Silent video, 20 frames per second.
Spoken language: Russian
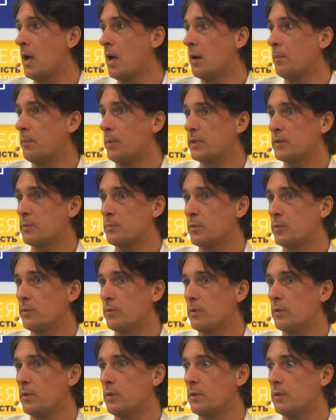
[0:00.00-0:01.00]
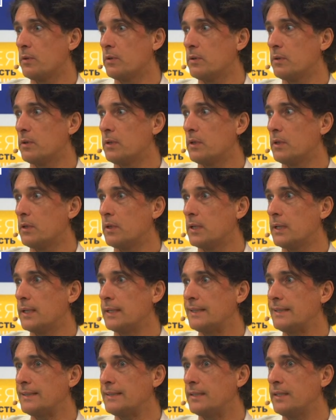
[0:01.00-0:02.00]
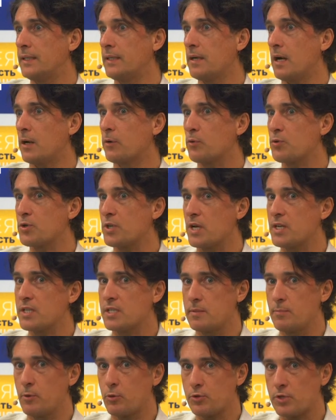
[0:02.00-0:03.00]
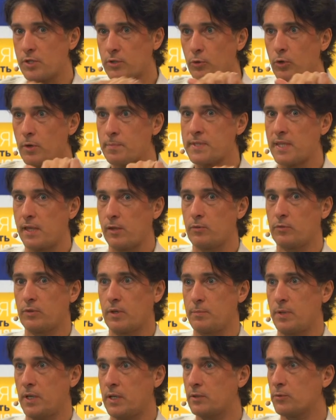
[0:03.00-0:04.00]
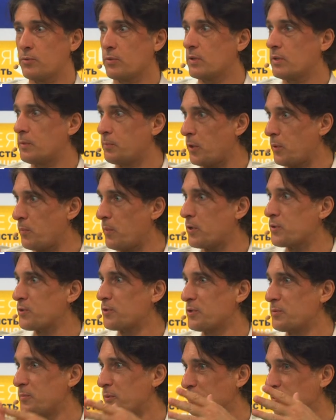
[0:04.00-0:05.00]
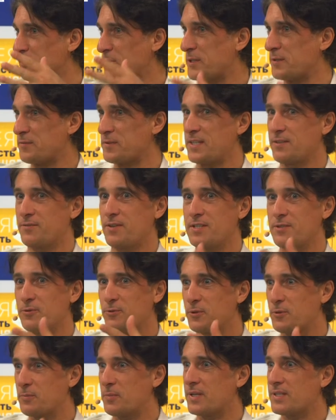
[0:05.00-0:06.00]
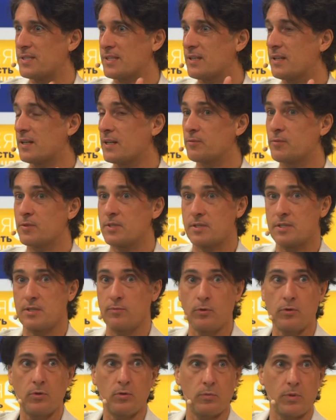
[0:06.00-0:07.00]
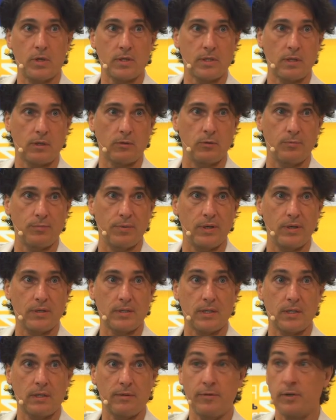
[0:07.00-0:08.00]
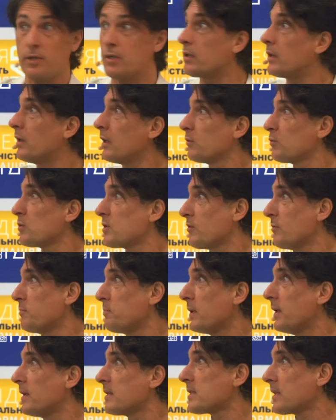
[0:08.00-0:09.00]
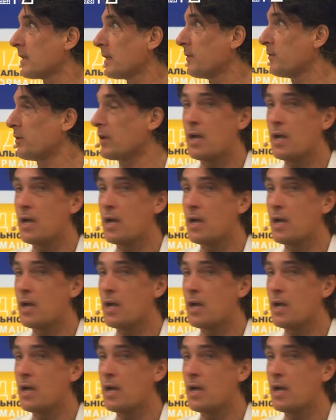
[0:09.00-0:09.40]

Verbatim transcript: Поэтому ты окружаешь себя уже той обстановкой, при которой ты понимаешь, что тебе хочется вставать, улыбаться и радоваться. Сегодня у меня за окном пели соловьи. Клянусь вам, пели О. соловьи.